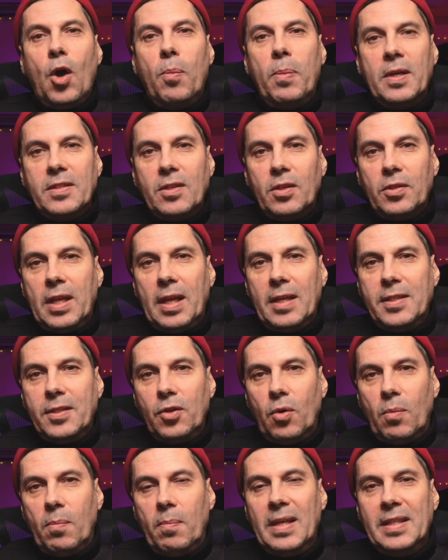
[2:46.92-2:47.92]

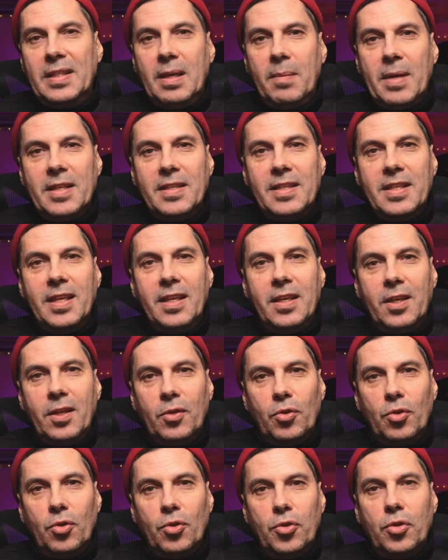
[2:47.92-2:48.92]
représentation mathématique
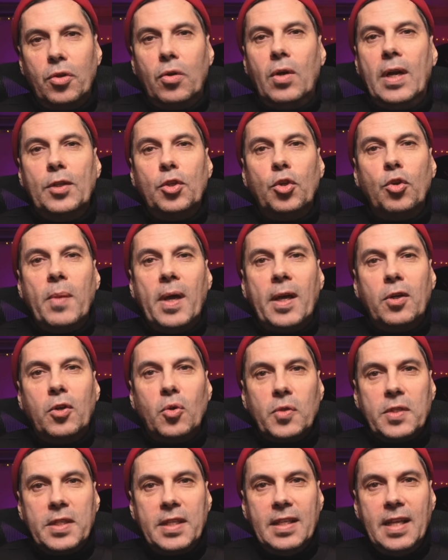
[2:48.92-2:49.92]
de ce que l'être humain
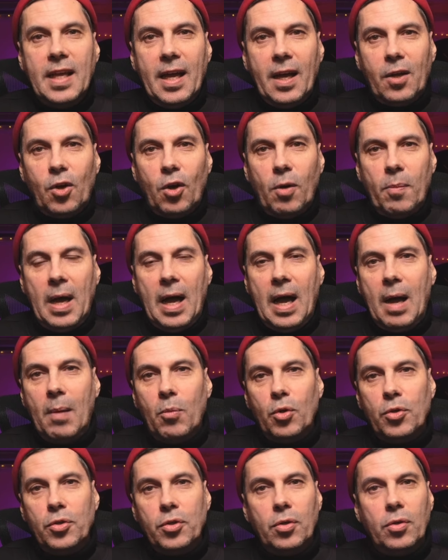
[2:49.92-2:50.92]
considère comme
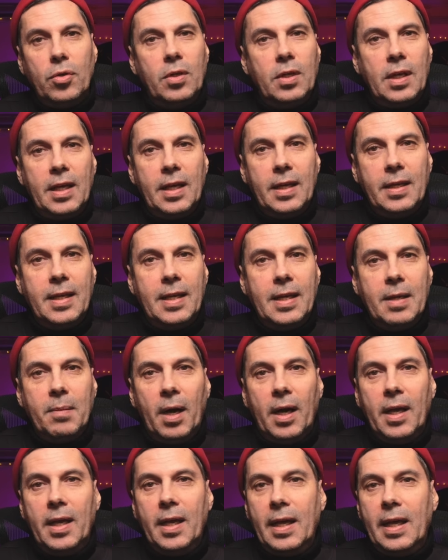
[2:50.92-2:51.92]
harmonieux,
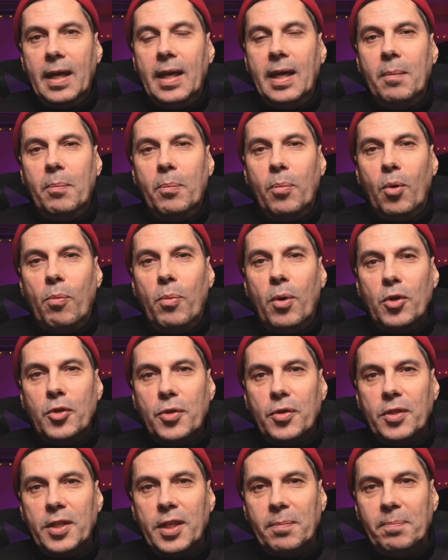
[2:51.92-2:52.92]
équilibré et
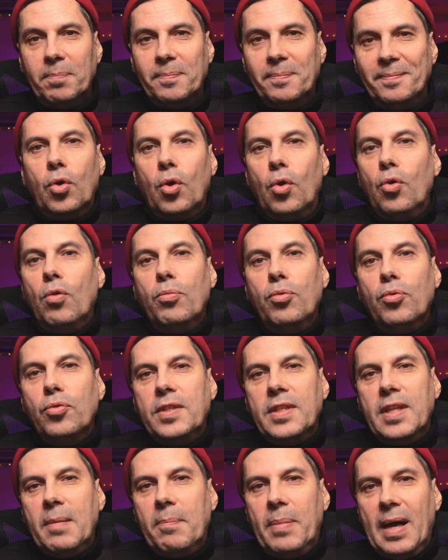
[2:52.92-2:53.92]
proportionné. Le but
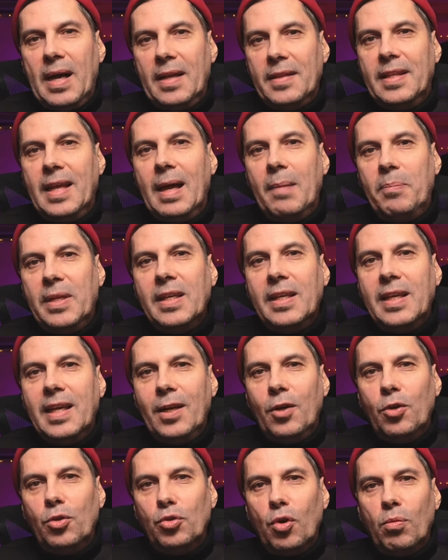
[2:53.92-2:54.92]
n'est pas d'appliquer
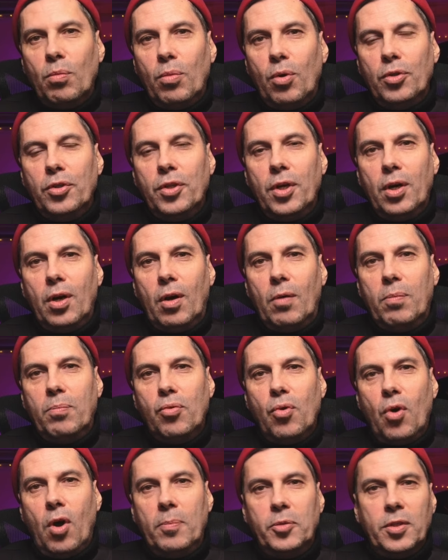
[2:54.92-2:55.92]
le nombre d'or
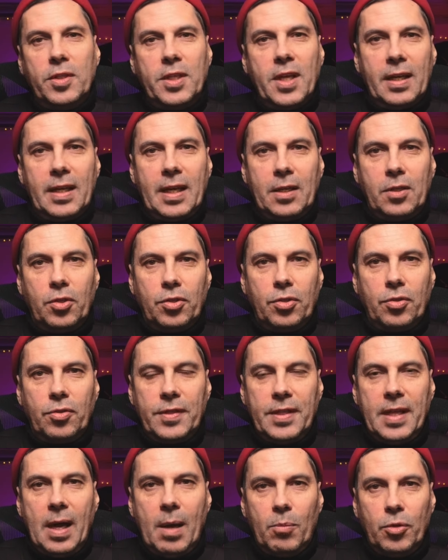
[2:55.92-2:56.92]
pour obtenir quelque chose
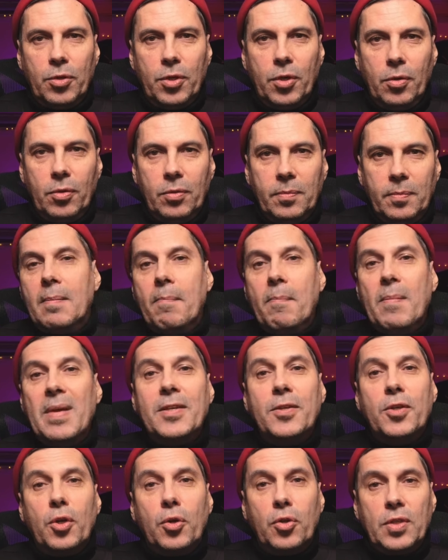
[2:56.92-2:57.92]
d'harmonieux, mais
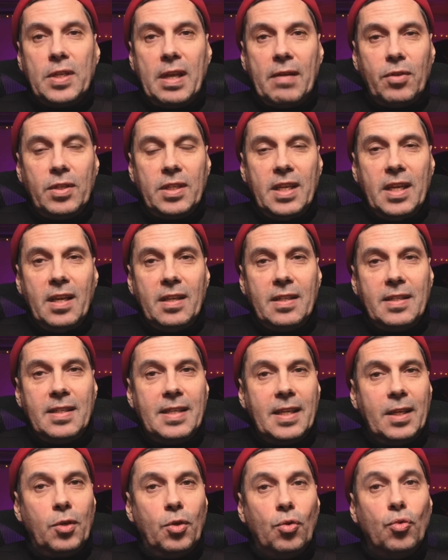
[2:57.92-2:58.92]
ce que ça veut dire,
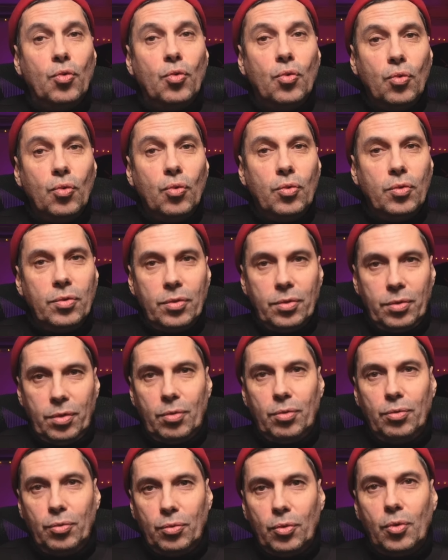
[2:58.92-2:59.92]
c'est que nous, ce que nous